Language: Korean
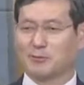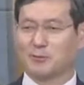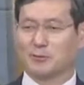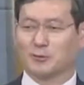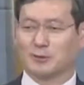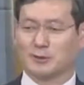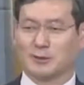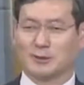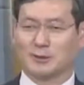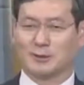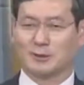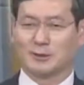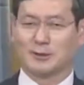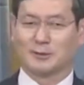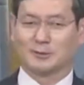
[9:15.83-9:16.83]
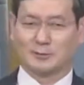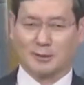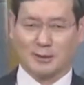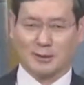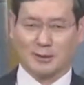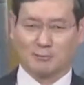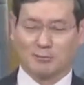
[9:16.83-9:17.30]
꽃이 쫙
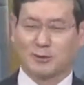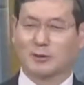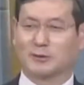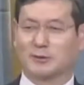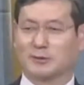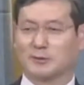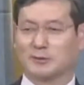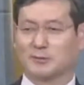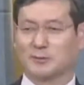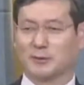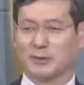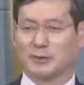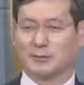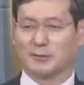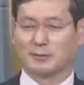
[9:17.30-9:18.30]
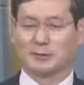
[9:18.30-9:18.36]
피었는지 몰라요.